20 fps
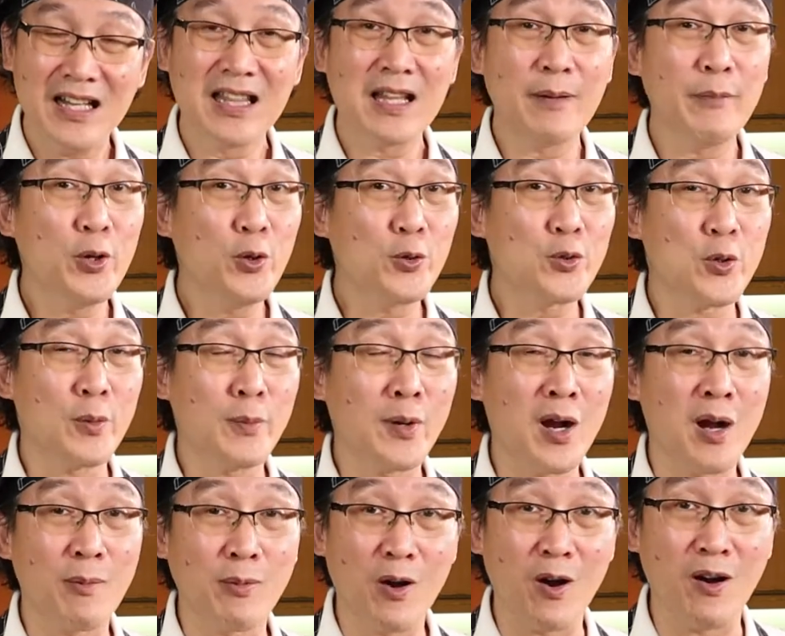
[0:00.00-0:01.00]
เรามาดูส่วนป
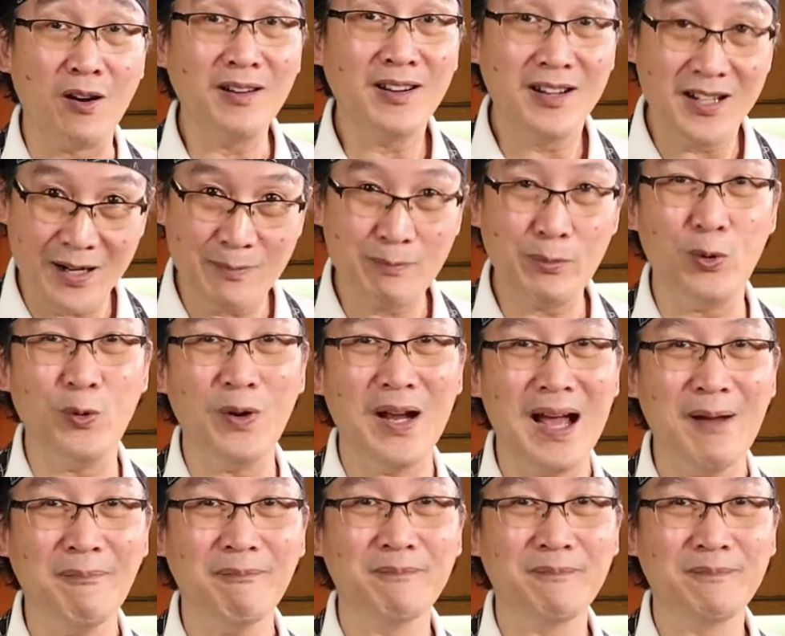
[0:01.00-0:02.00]
ระกอบของเครื่องปรุงครับ